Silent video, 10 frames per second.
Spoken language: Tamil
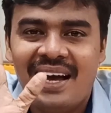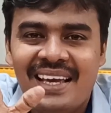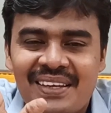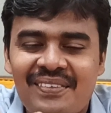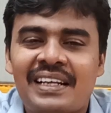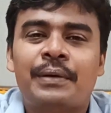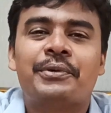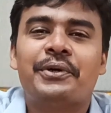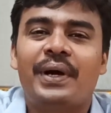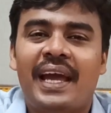ஹாய்
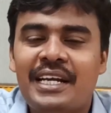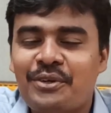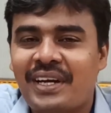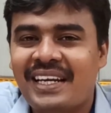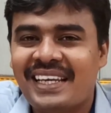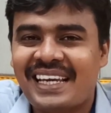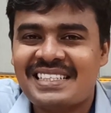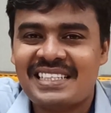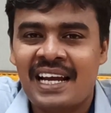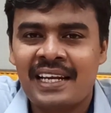வெல்கம் டு ஏ டு கே
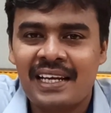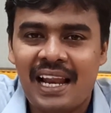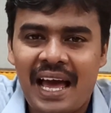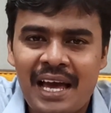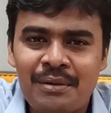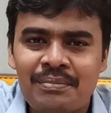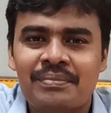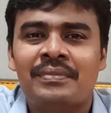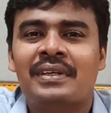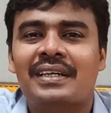டிகே சேனல் ஐ ஆம்
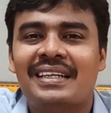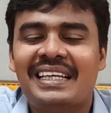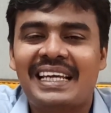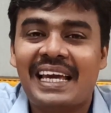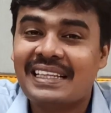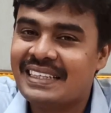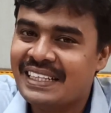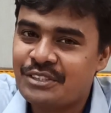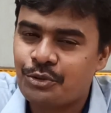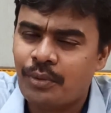டிகே
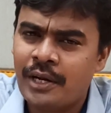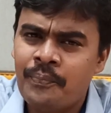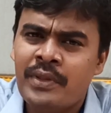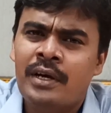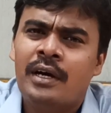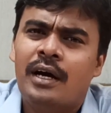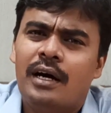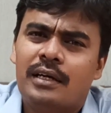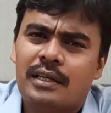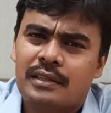தினேஷ்குமார்
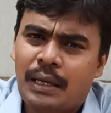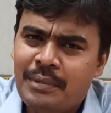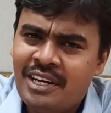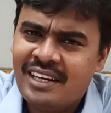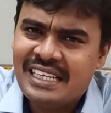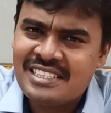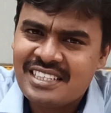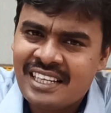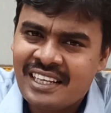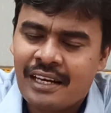தமிழ்நாடு
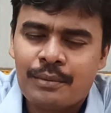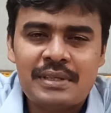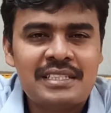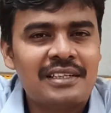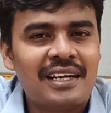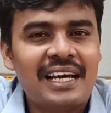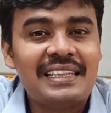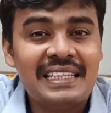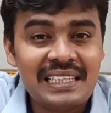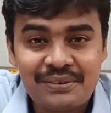இன்ஜினியரிங் அட்மிஷன்
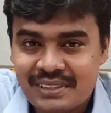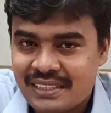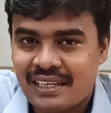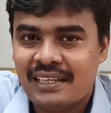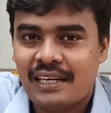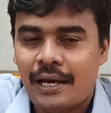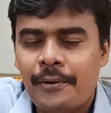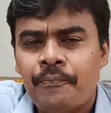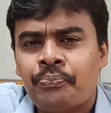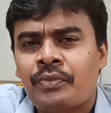ரெண்டாயிரத்தி இருபத்தி ரெண்டில்
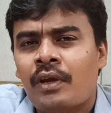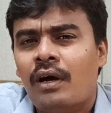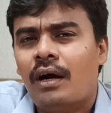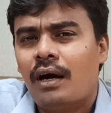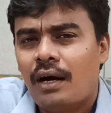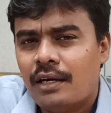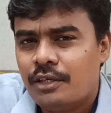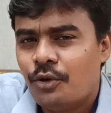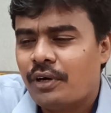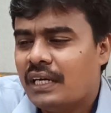
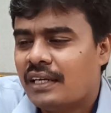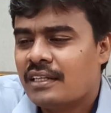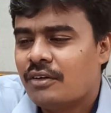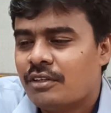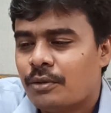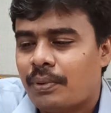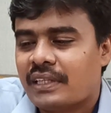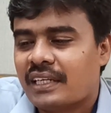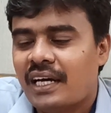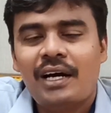டோட்டிலேருந்து வந்து
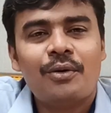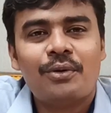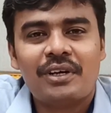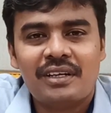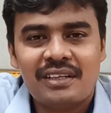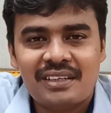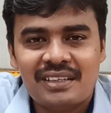பார்த்திங்கன்னா ஒரு